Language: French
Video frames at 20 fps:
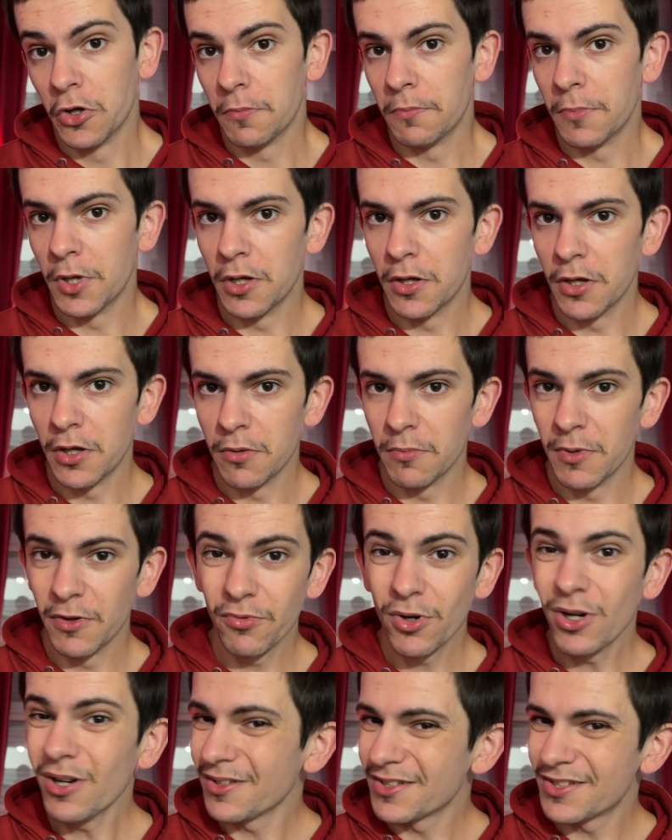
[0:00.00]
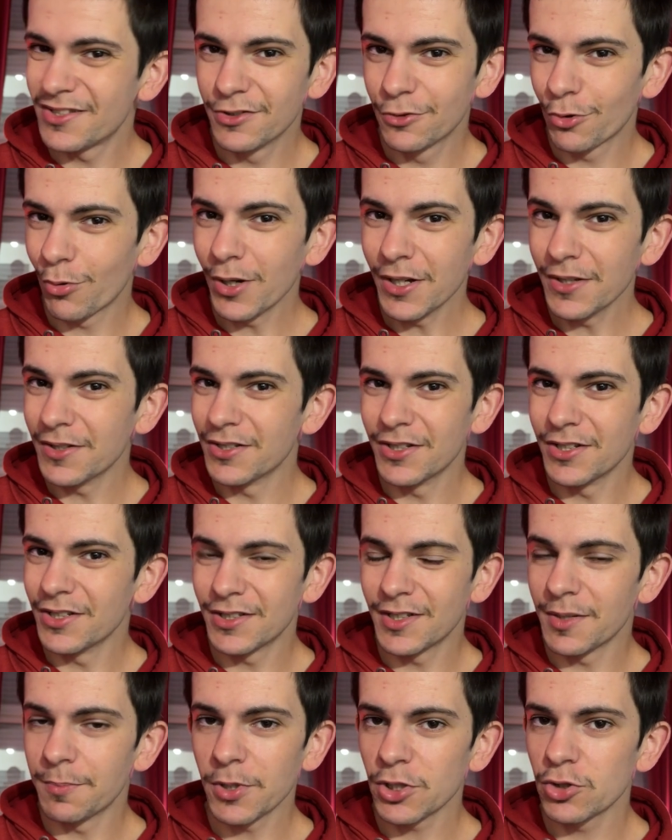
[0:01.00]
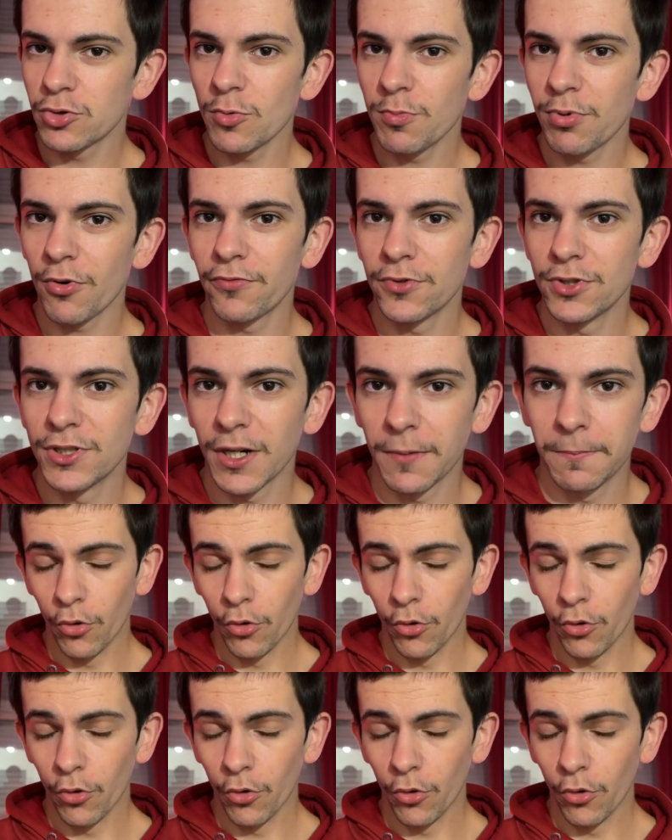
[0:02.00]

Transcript: Mais, mais voilà, Citroën était pas chaud pour venir.